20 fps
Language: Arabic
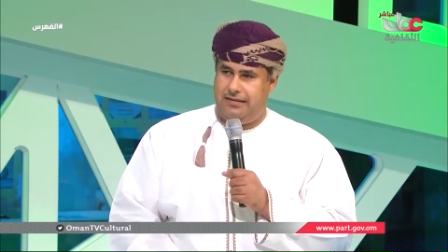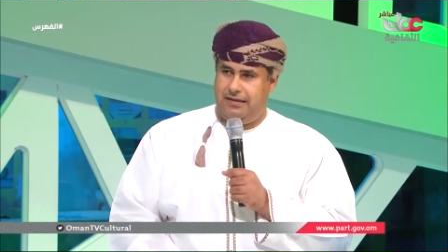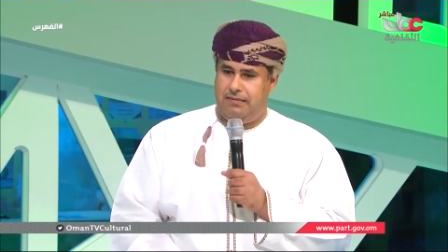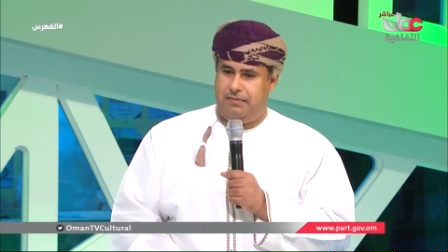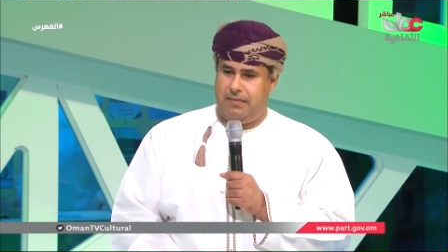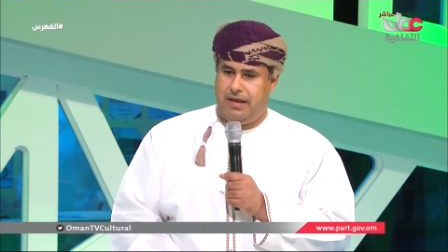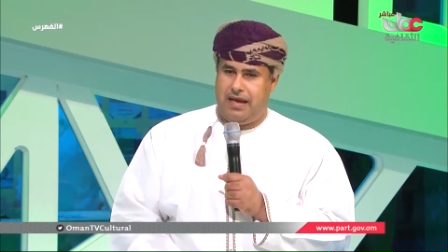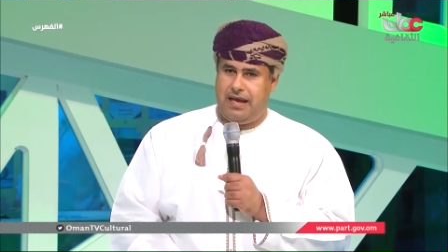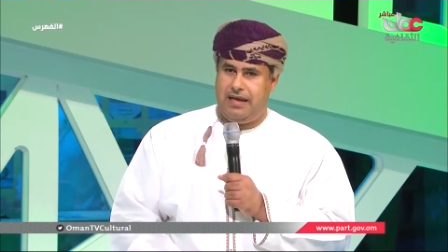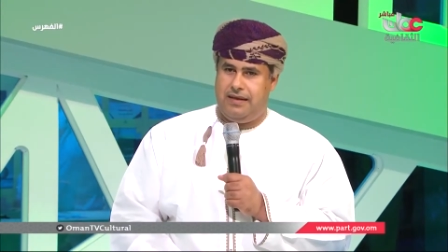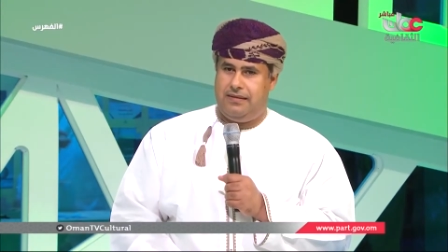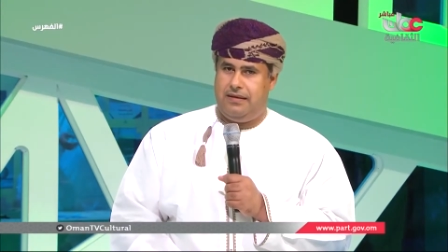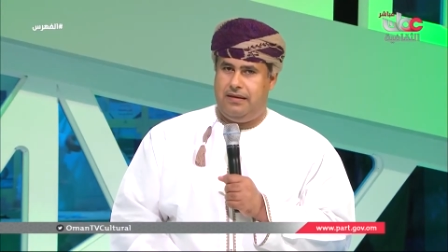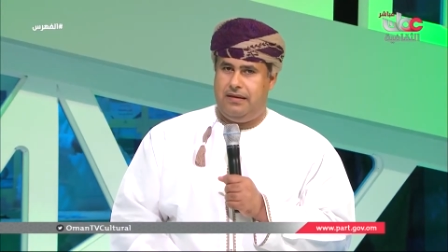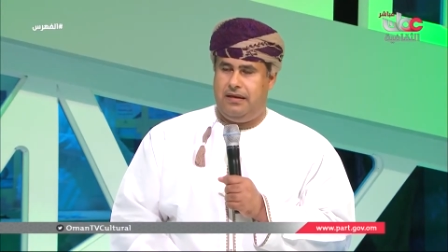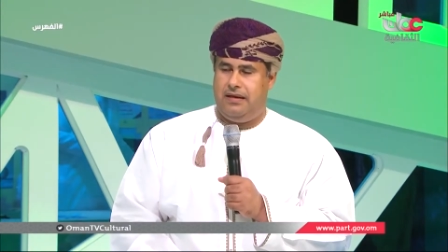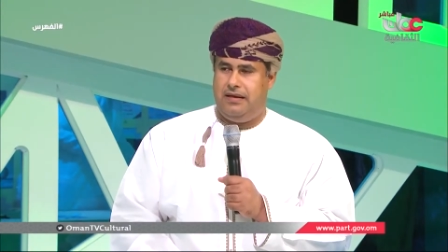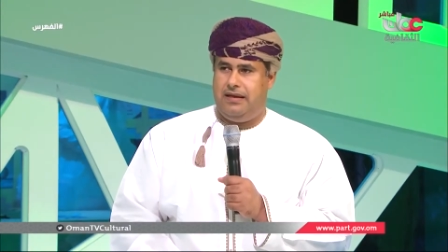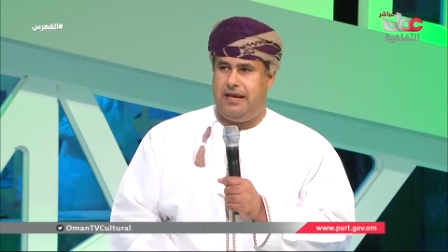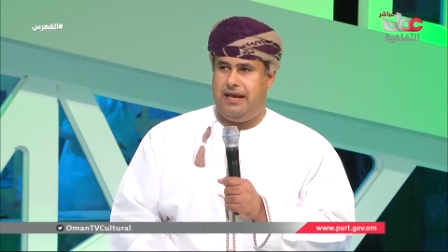ما
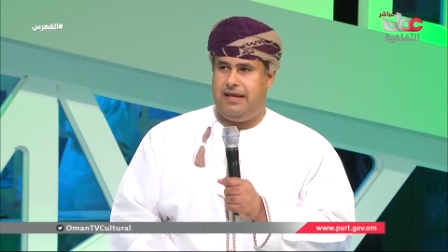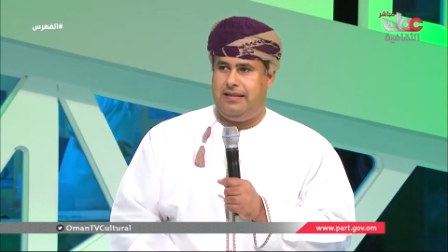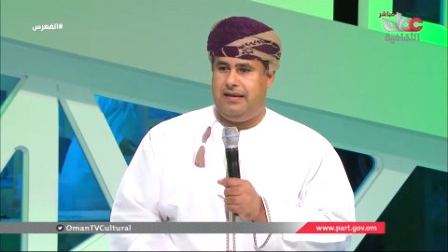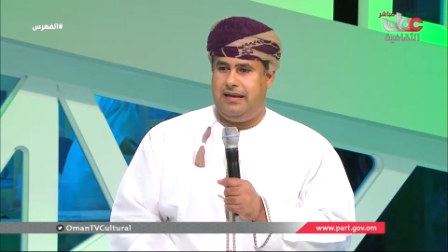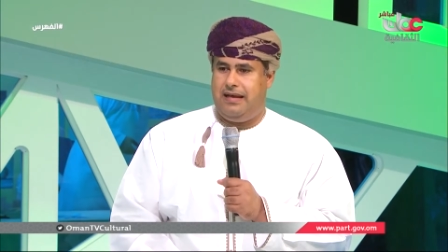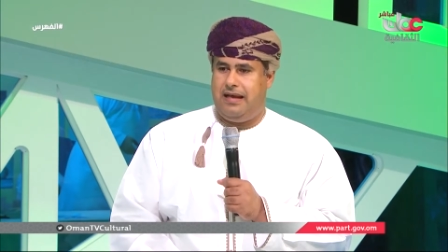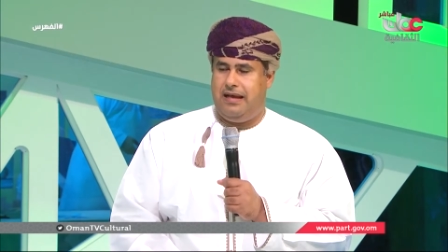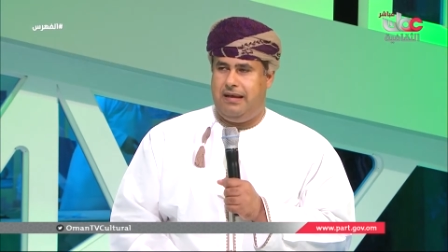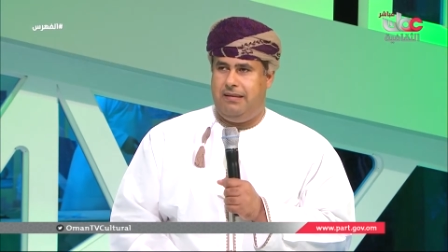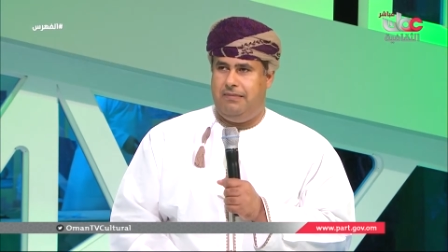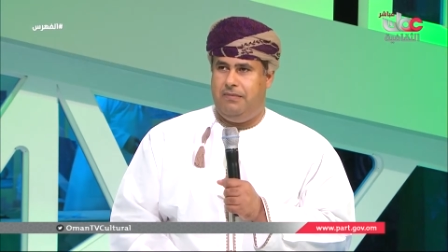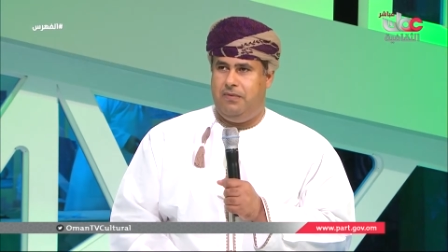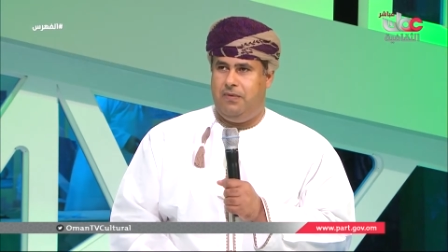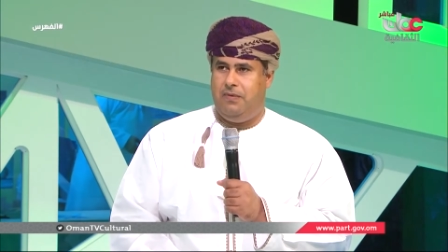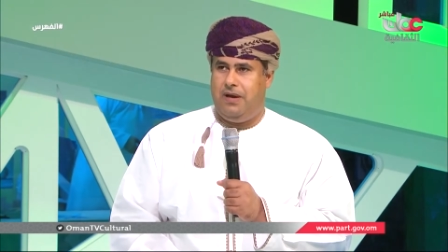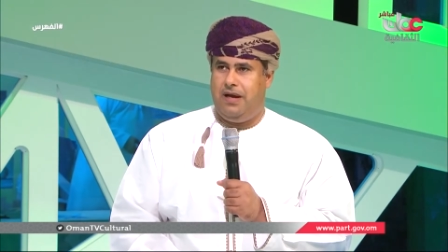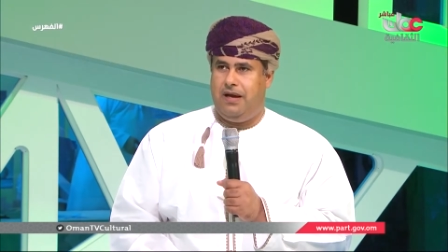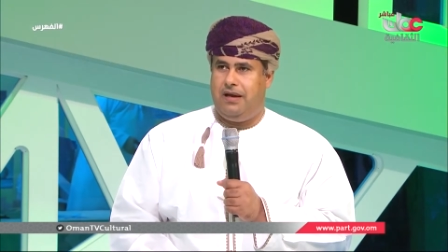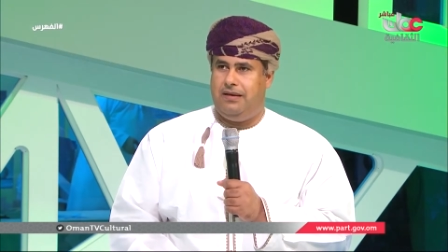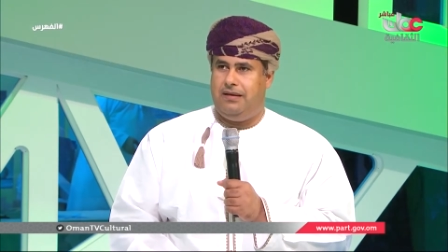أيضا إحنا هذا العام
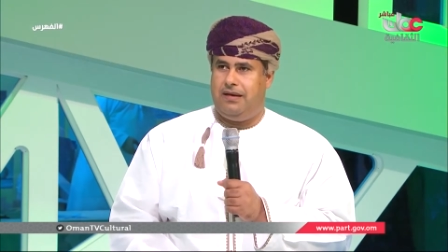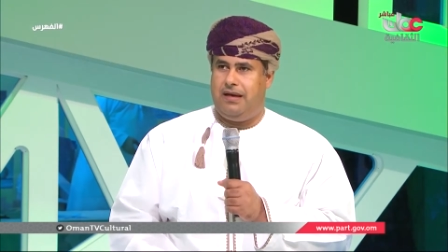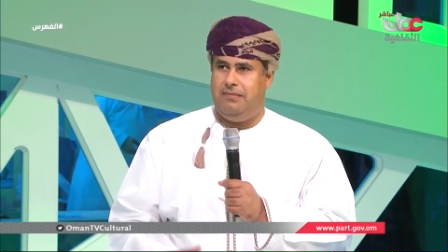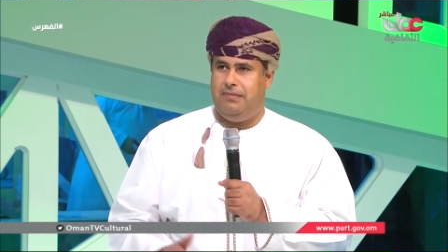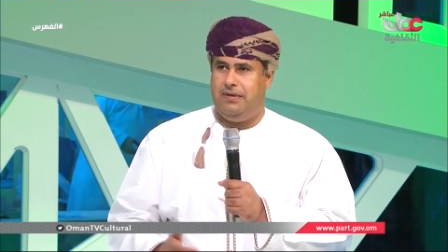وحقيقة